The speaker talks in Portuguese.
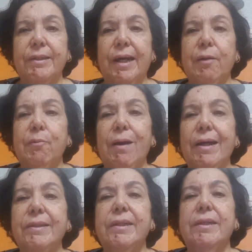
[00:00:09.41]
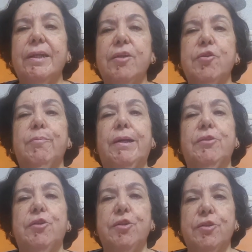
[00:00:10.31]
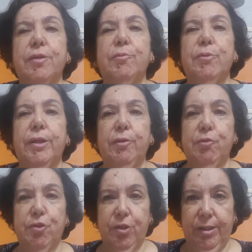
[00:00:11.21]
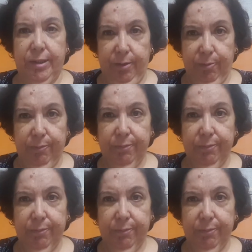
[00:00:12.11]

da Quarta Igreja Batista do Rio de Janeiro.